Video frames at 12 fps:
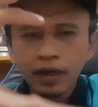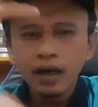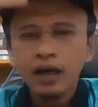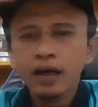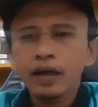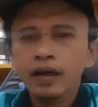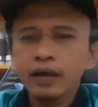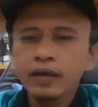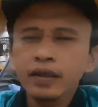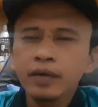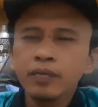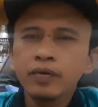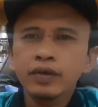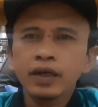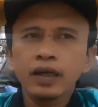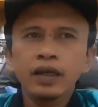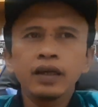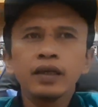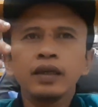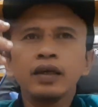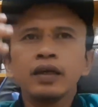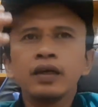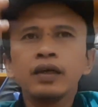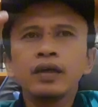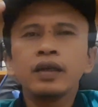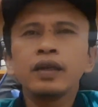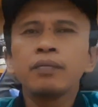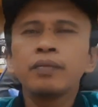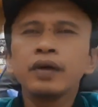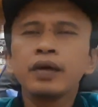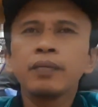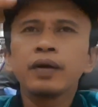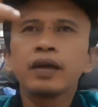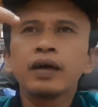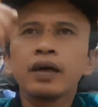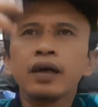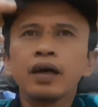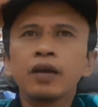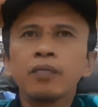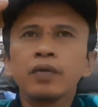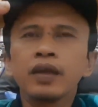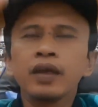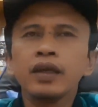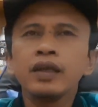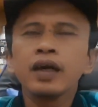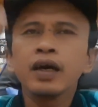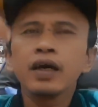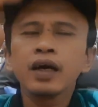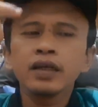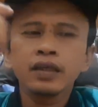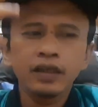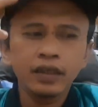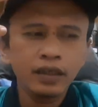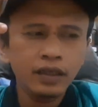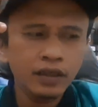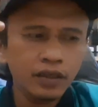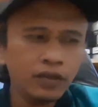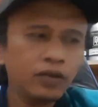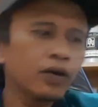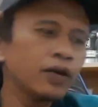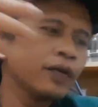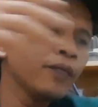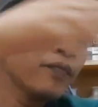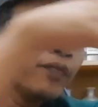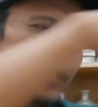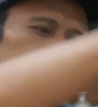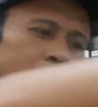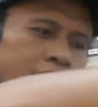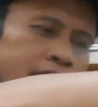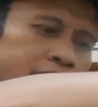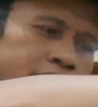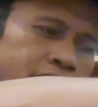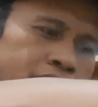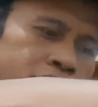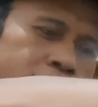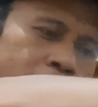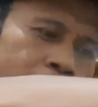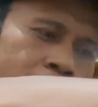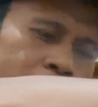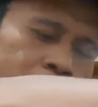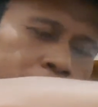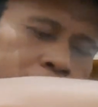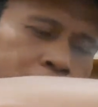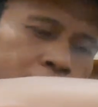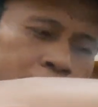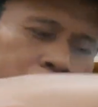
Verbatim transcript: yang The Blue Channel ini lebih kepada aromanya ini agak sedikit strong. Nah di sini saya sudah punya